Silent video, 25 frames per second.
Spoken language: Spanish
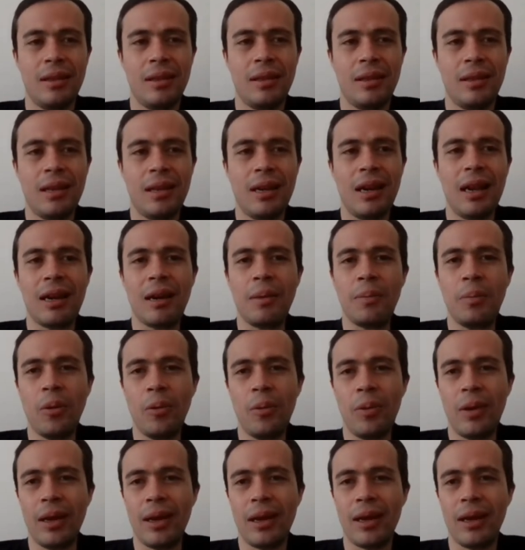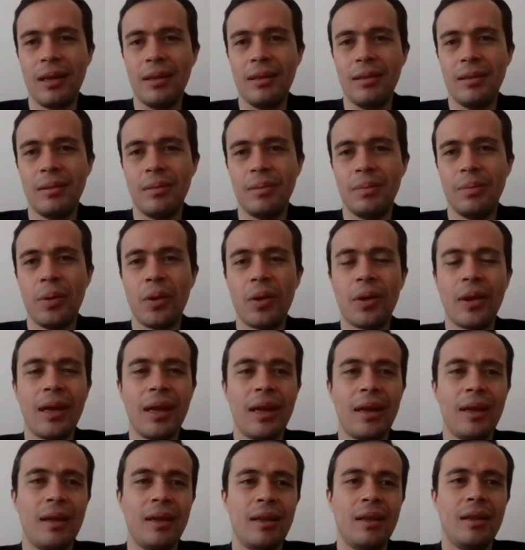eh, de la República,
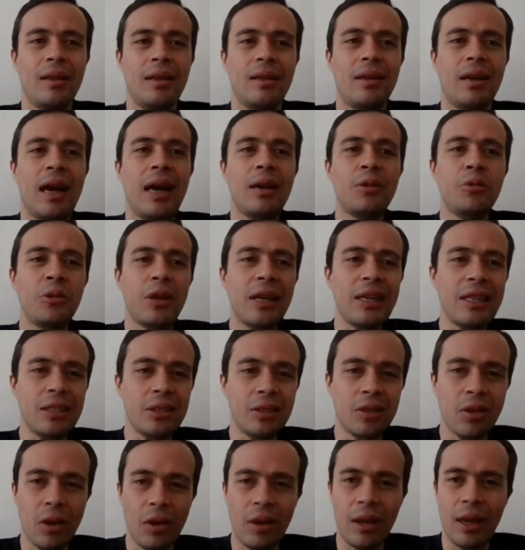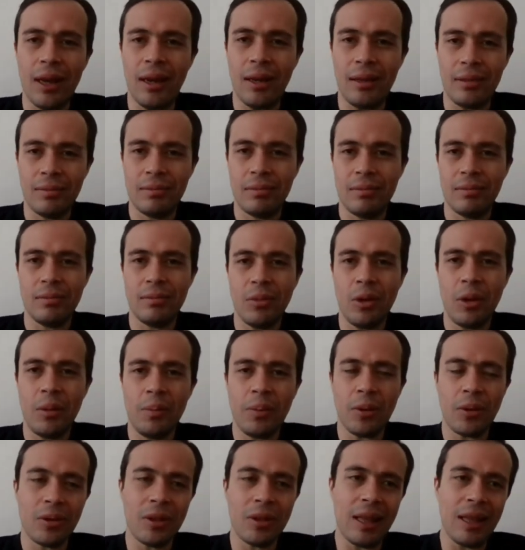porque hay una historia muy
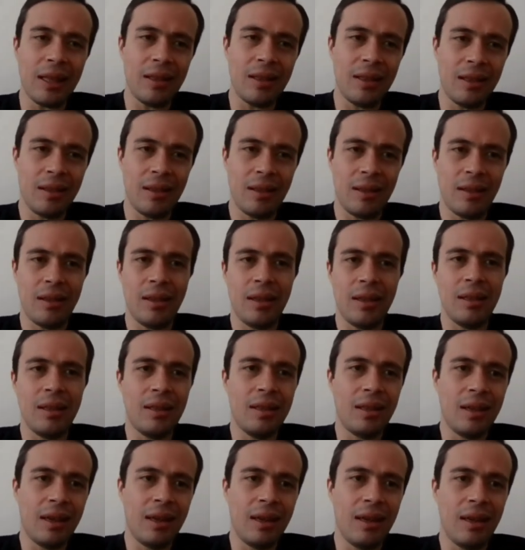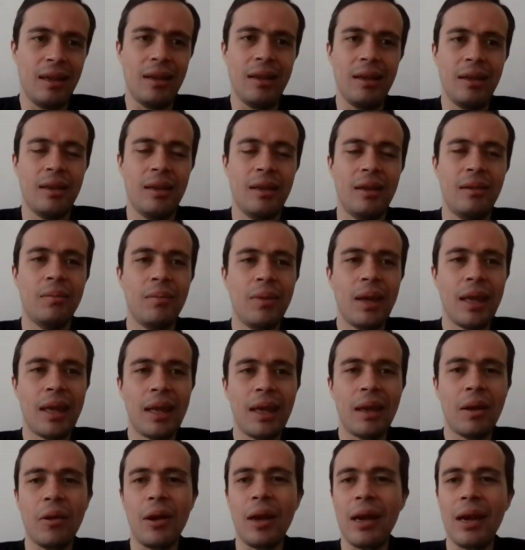importante entre
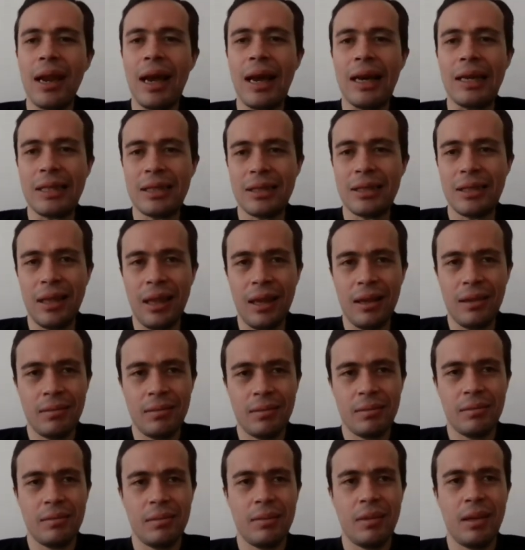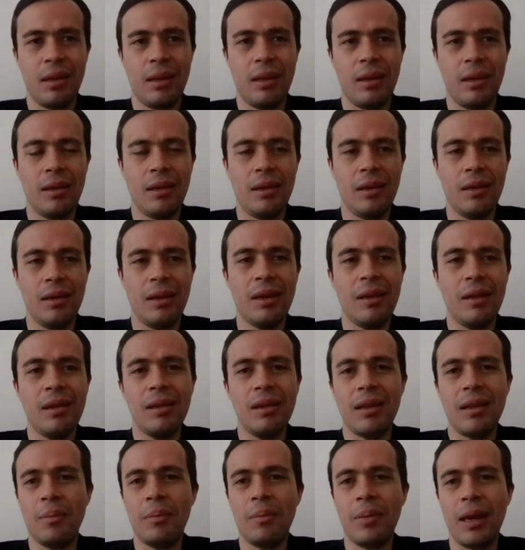México y la isla eh,
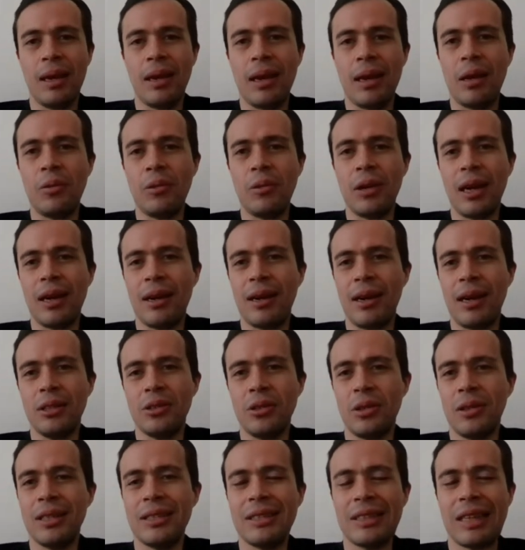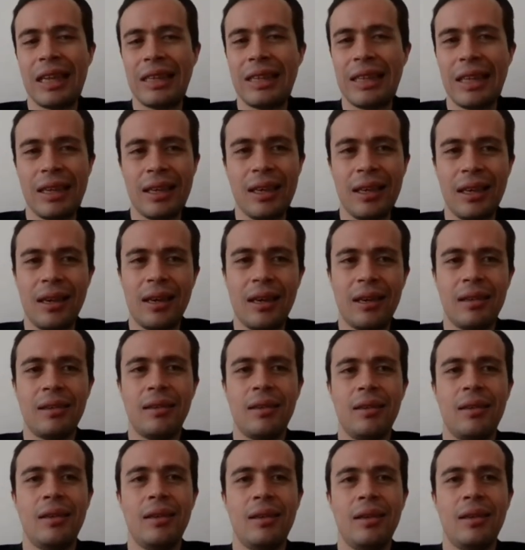y también hay una relación estratégica.
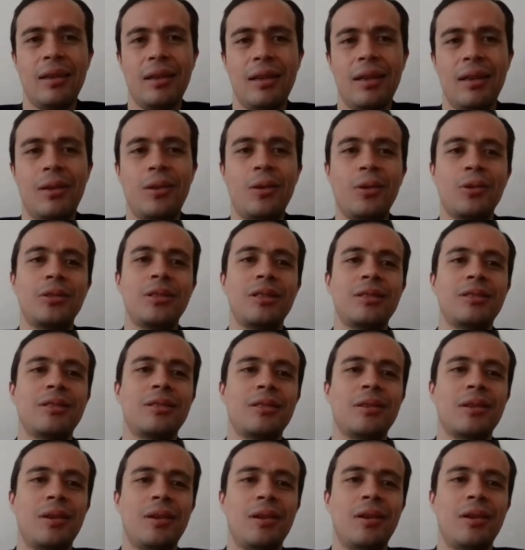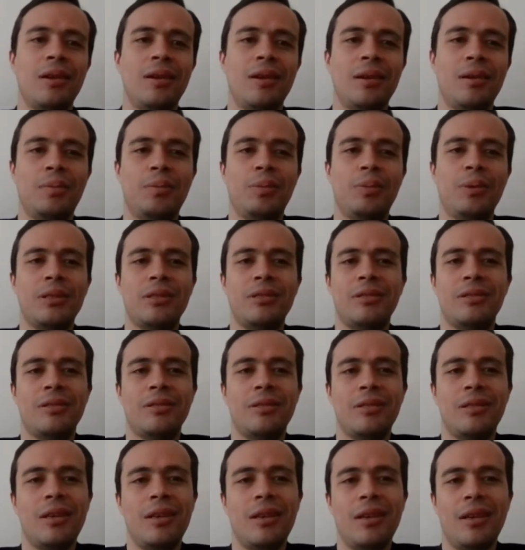Entonces, eh,
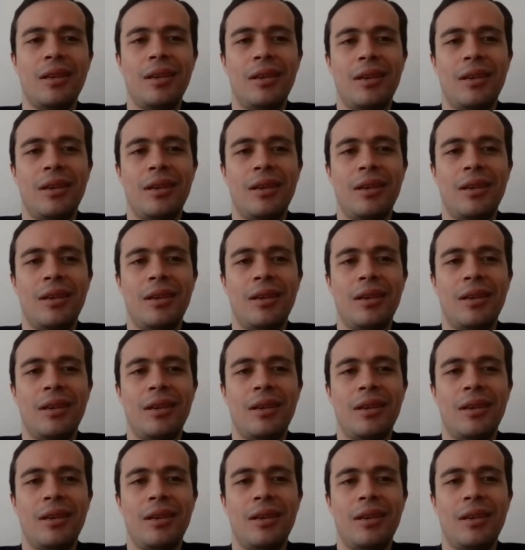pues